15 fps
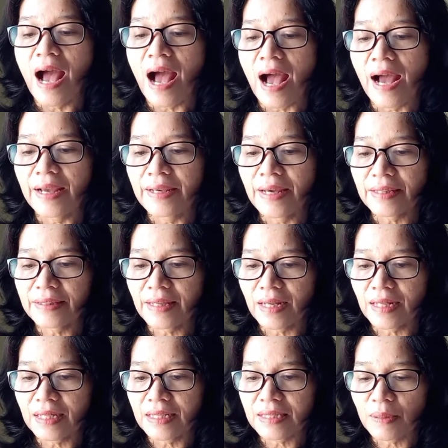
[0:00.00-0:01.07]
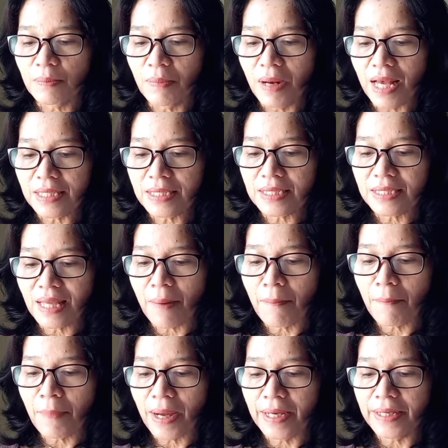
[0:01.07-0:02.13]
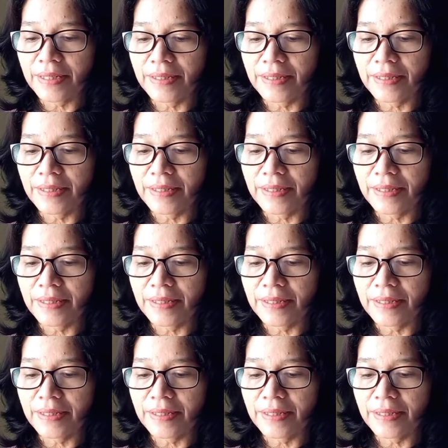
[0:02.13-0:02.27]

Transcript: ayat yang ke-11 sampai